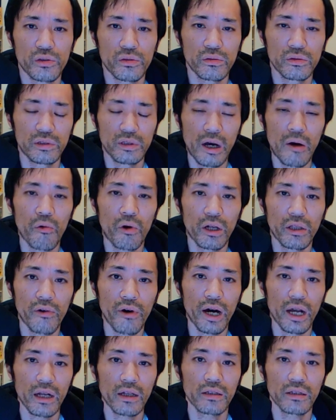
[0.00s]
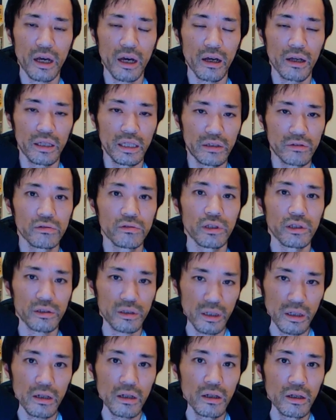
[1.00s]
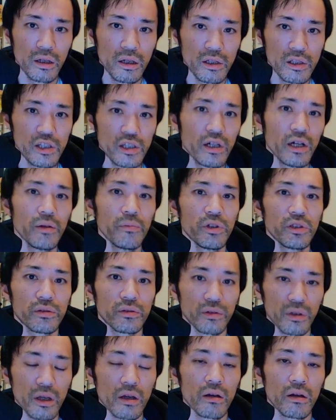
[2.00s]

なお金を払っていくんですか違いますよね